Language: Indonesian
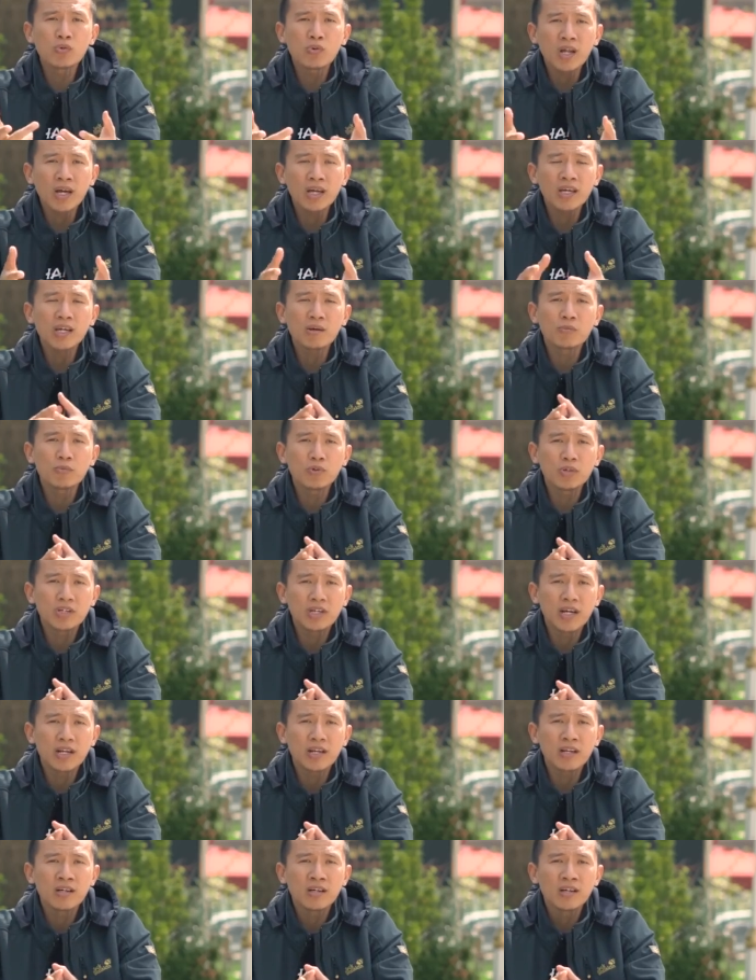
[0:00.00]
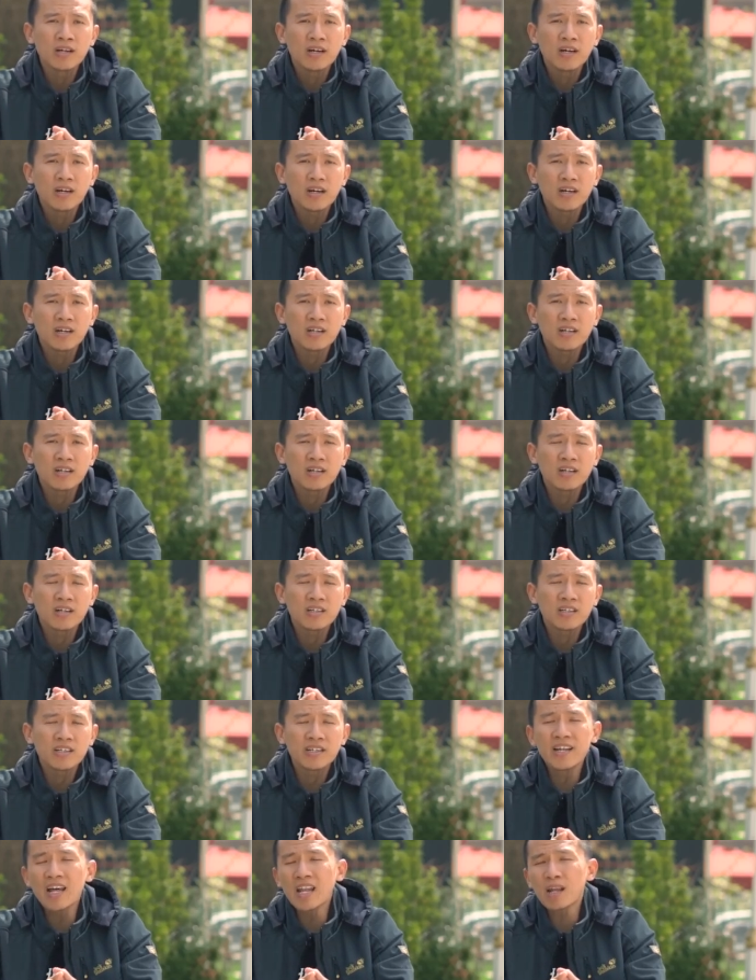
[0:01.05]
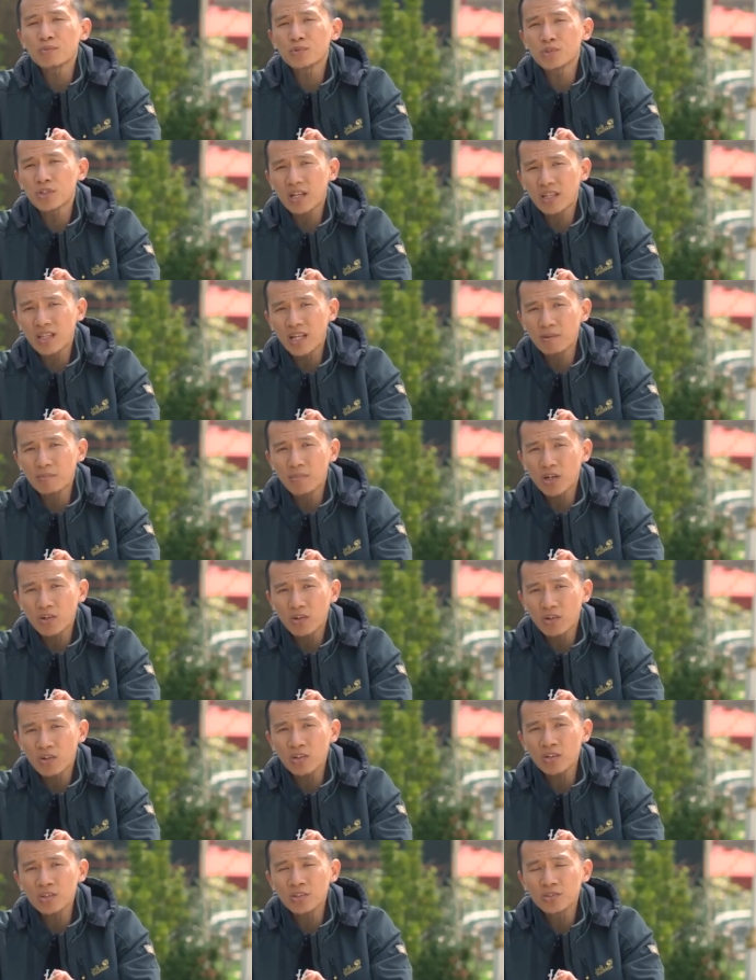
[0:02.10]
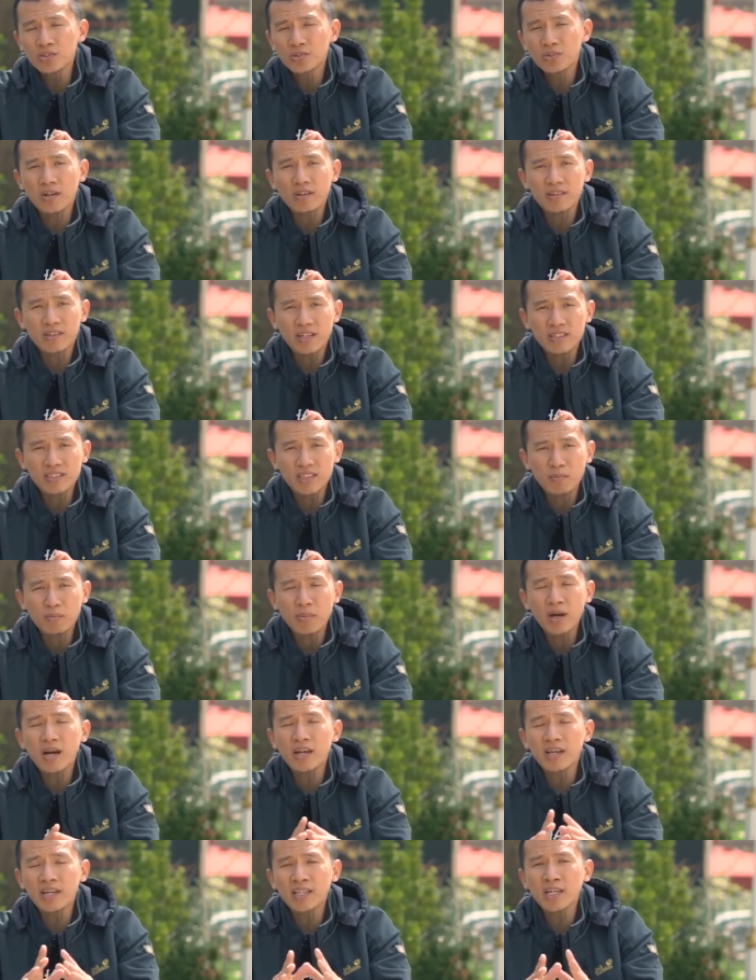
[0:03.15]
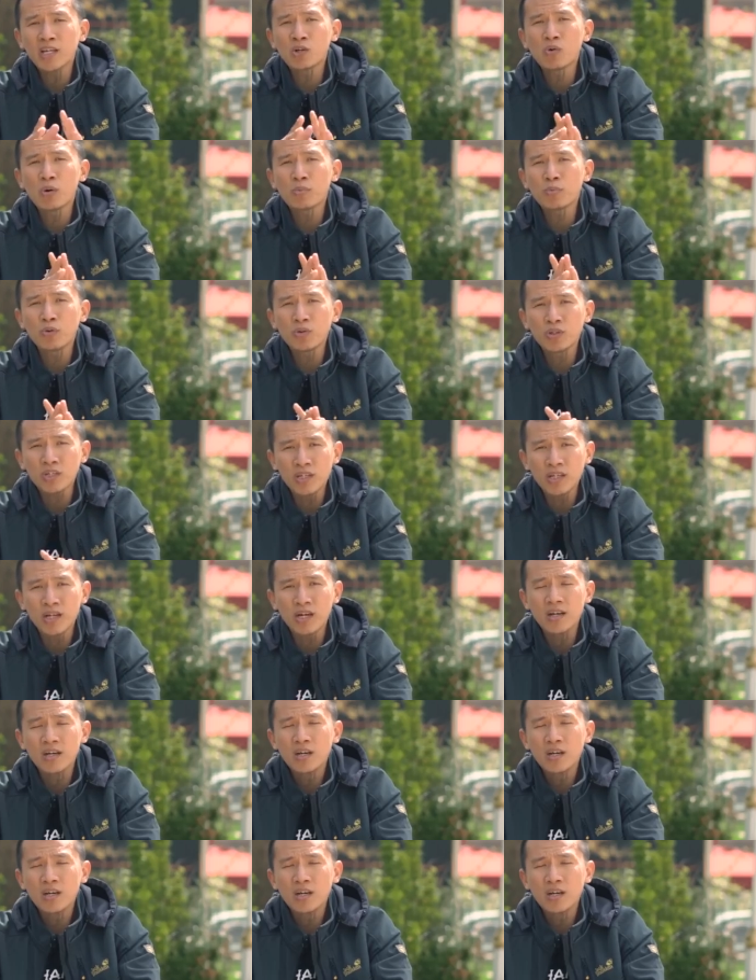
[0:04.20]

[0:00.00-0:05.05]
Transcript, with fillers: mengulangi kemudian uh, di dalam surat Al-Baqarah surat yang sama ayat ke-23.